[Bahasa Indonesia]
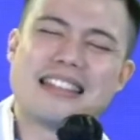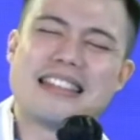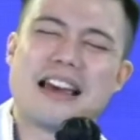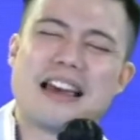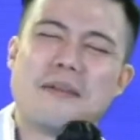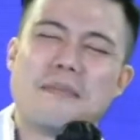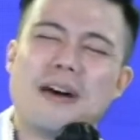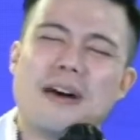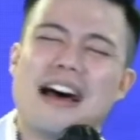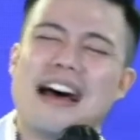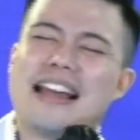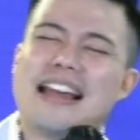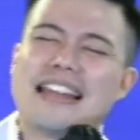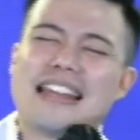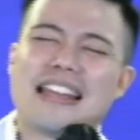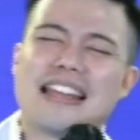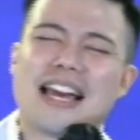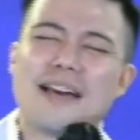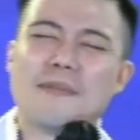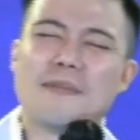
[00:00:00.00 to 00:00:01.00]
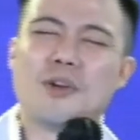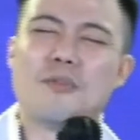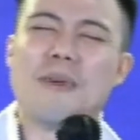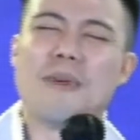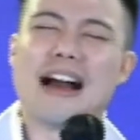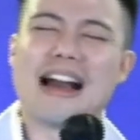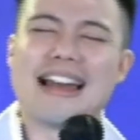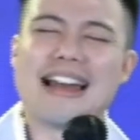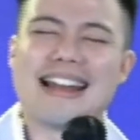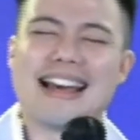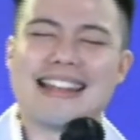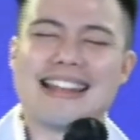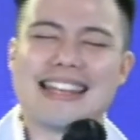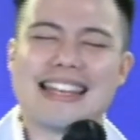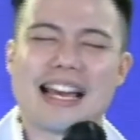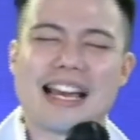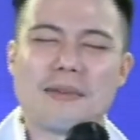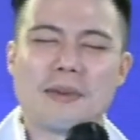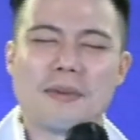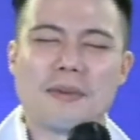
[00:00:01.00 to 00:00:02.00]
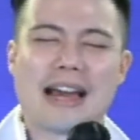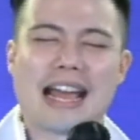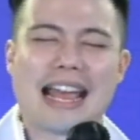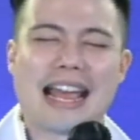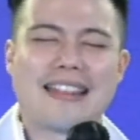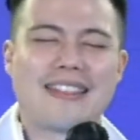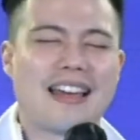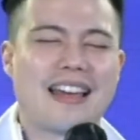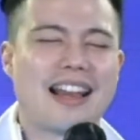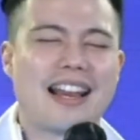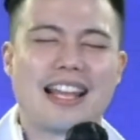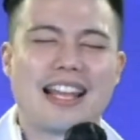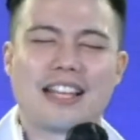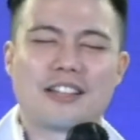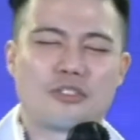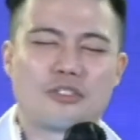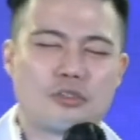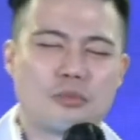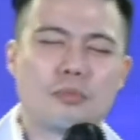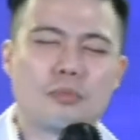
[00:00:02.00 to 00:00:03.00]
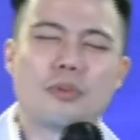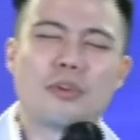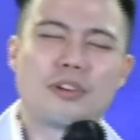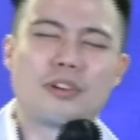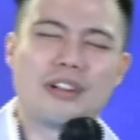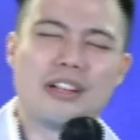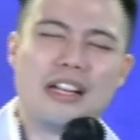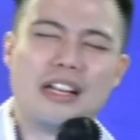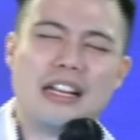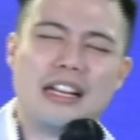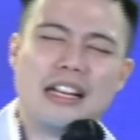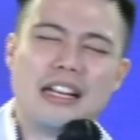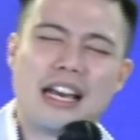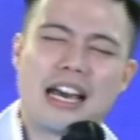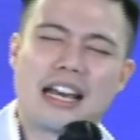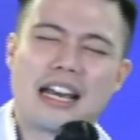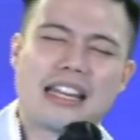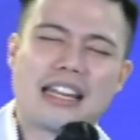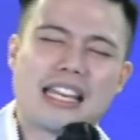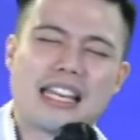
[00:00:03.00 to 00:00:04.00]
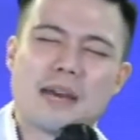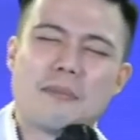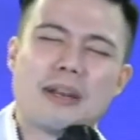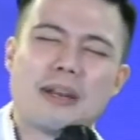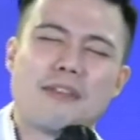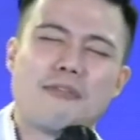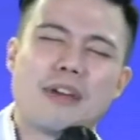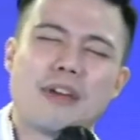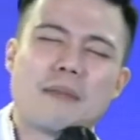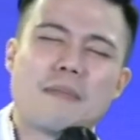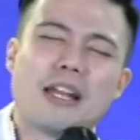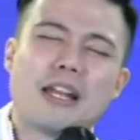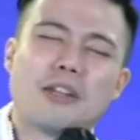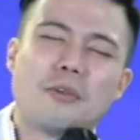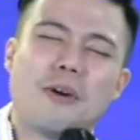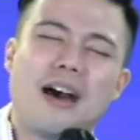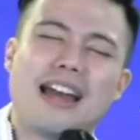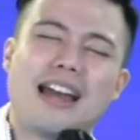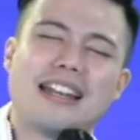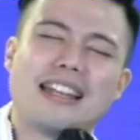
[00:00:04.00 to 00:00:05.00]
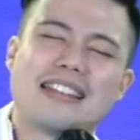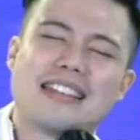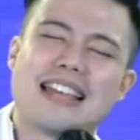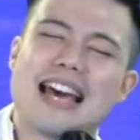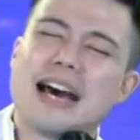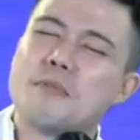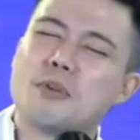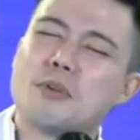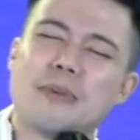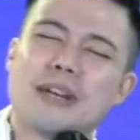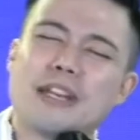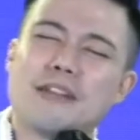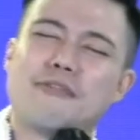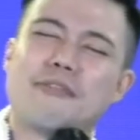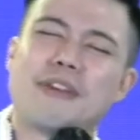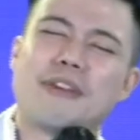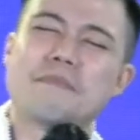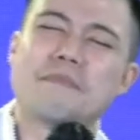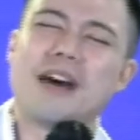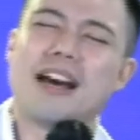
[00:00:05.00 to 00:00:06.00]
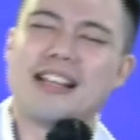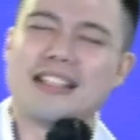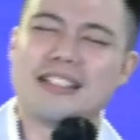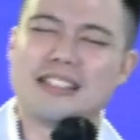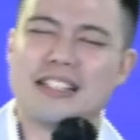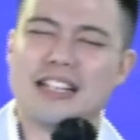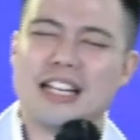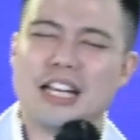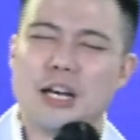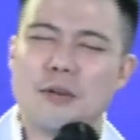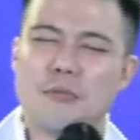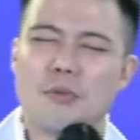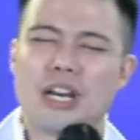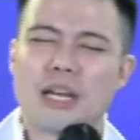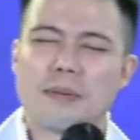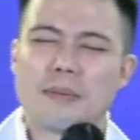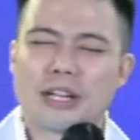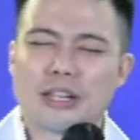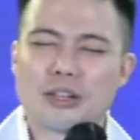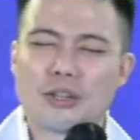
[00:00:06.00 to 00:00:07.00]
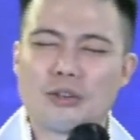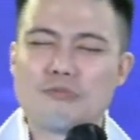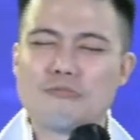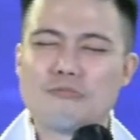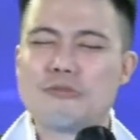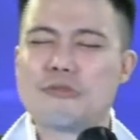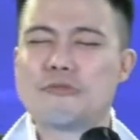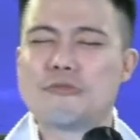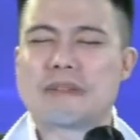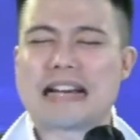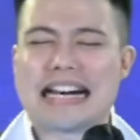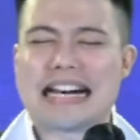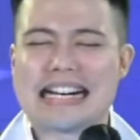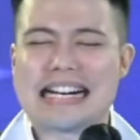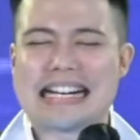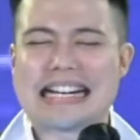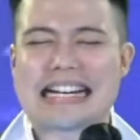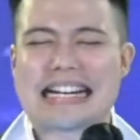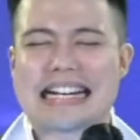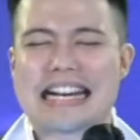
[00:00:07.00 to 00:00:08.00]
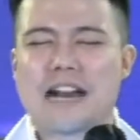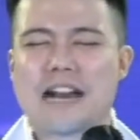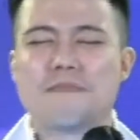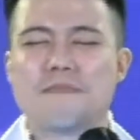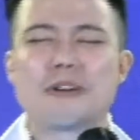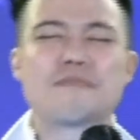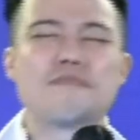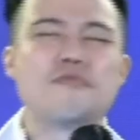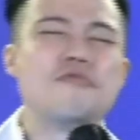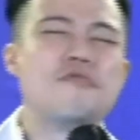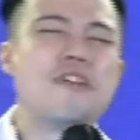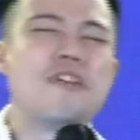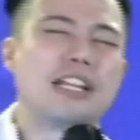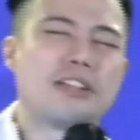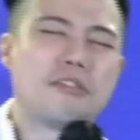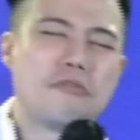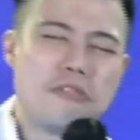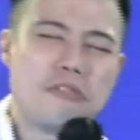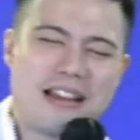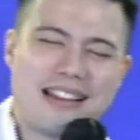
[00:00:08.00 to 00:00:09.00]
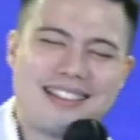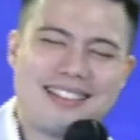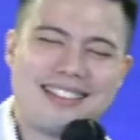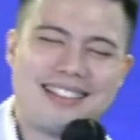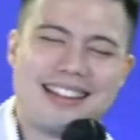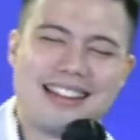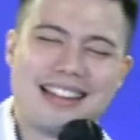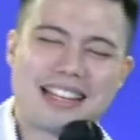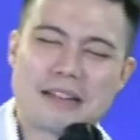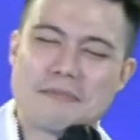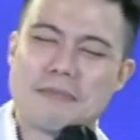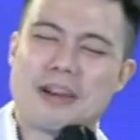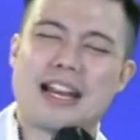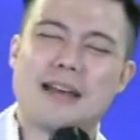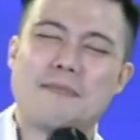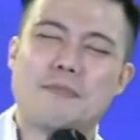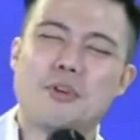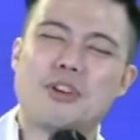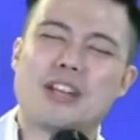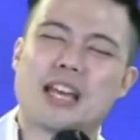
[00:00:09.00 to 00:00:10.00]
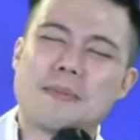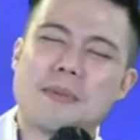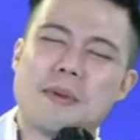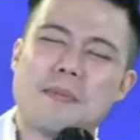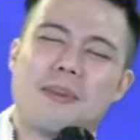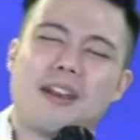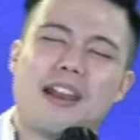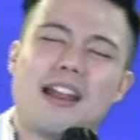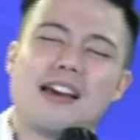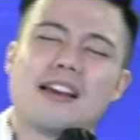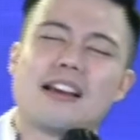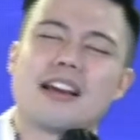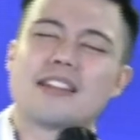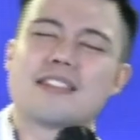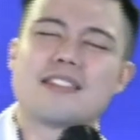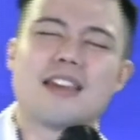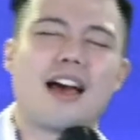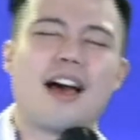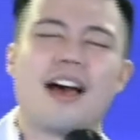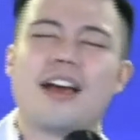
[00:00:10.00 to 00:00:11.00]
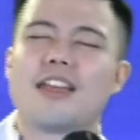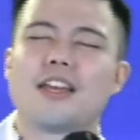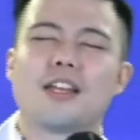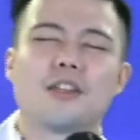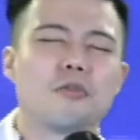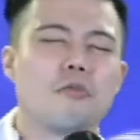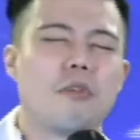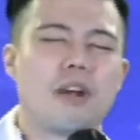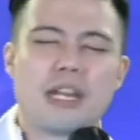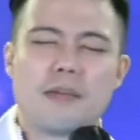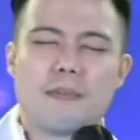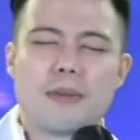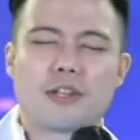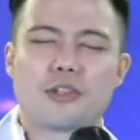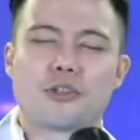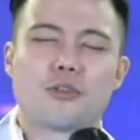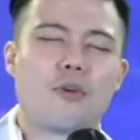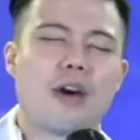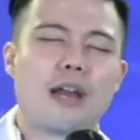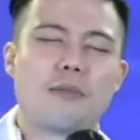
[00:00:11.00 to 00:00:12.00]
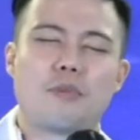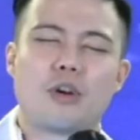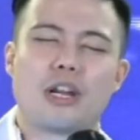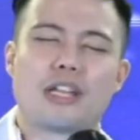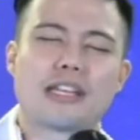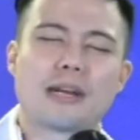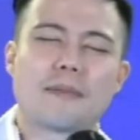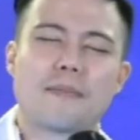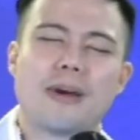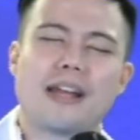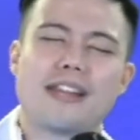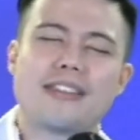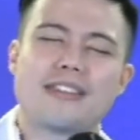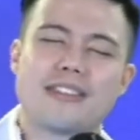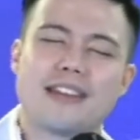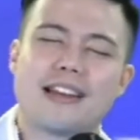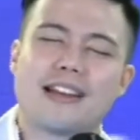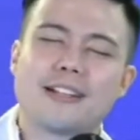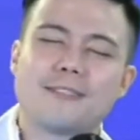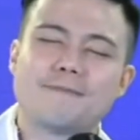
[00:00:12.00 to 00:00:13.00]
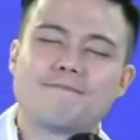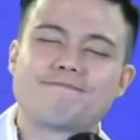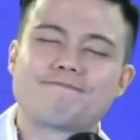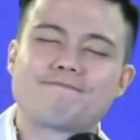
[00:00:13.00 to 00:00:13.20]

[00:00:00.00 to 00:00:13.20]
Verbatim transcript: Jamah hati kami, ubahkan hati kami bagikan tanah yang subur. Agar ketika benih firman Tuhan ditabur, benih firman boleh bertumbuh, berakar dan berbuah Tuhan. Kemanapun kami melangkah, cahaya Tuhan, image Tuhan boleh terpancar.